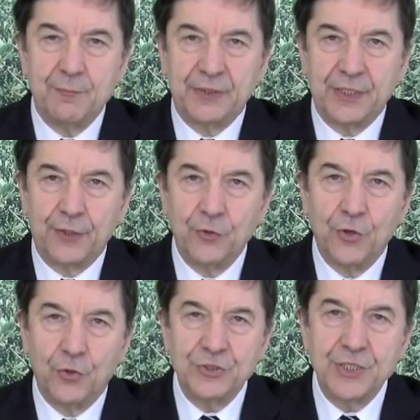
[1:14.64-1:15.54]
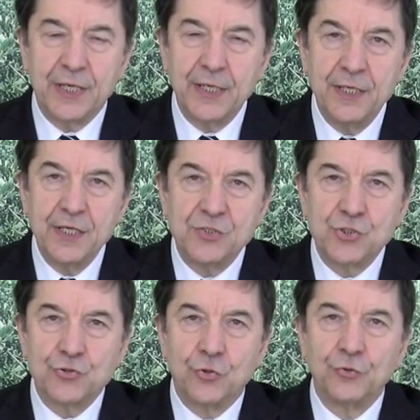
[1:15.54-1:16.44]
meteorologiche si
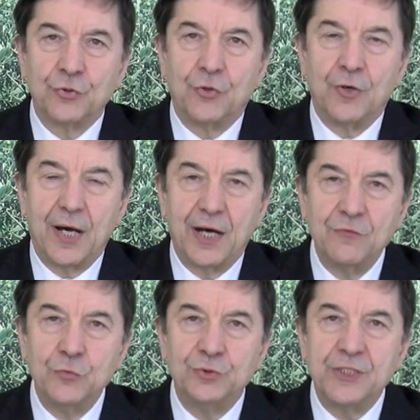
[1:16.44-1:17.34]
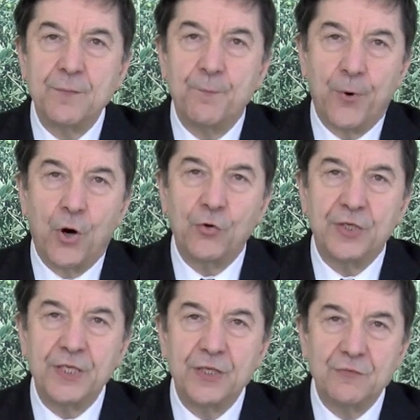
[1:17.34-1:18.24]
sono avuti
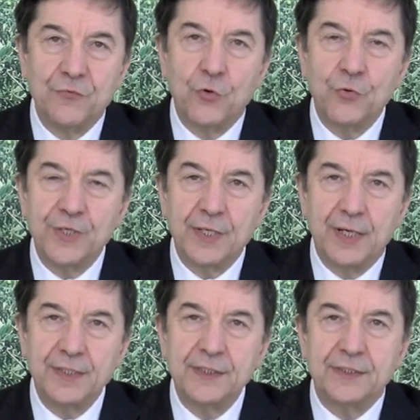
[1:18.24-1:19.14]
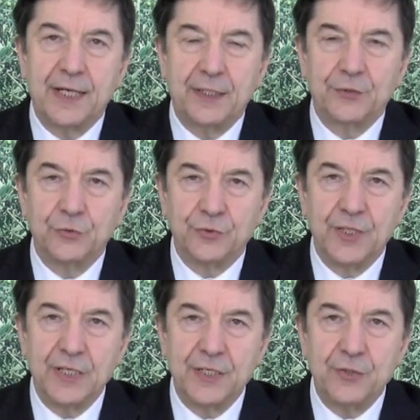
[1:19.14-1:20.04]
pochi voli all'interno
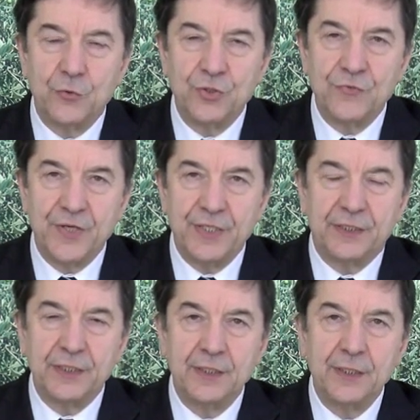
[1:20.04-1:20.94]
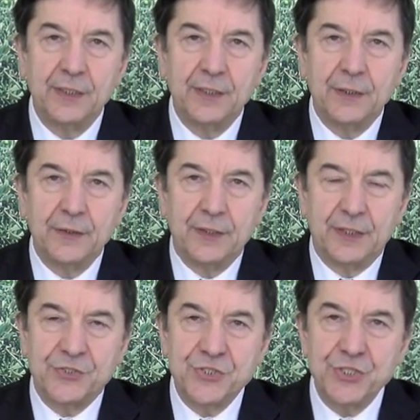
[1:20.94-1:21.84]
degli oliveti.
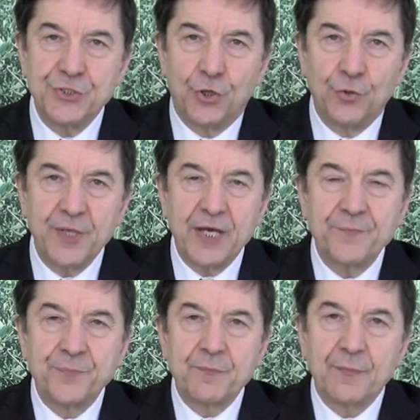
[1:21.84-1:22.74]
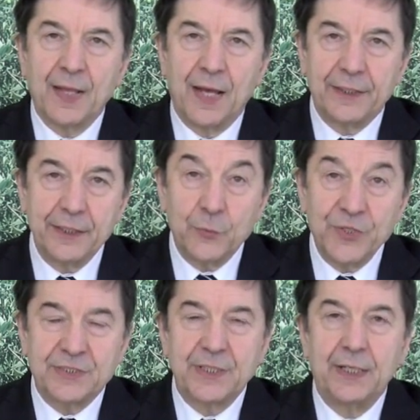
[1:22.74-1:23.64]
La Cicidomia, anche
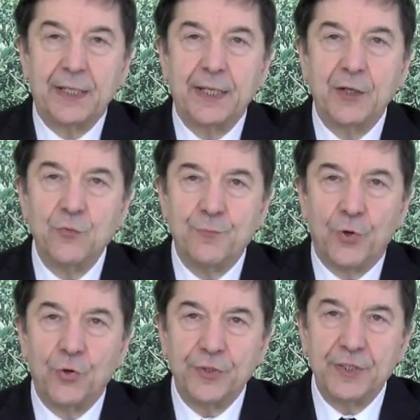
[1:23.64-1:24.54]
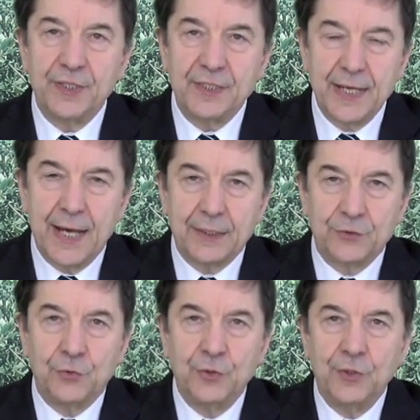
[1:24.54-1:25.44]
questa, è un po' in
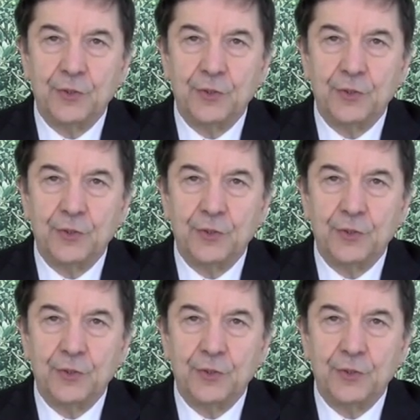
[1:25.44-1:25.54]
ritardo